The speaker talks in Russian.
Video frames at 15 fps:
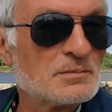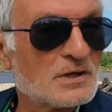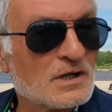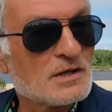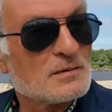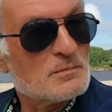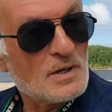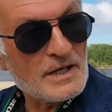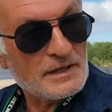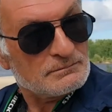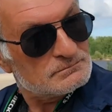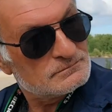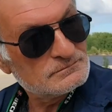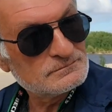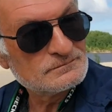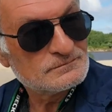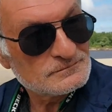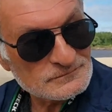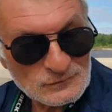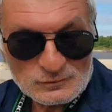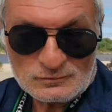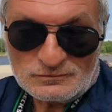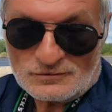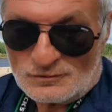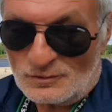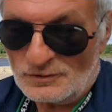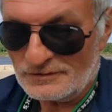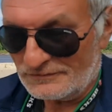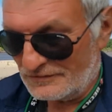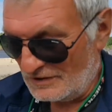КГБ. Ну
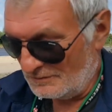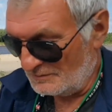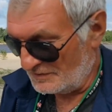что, всем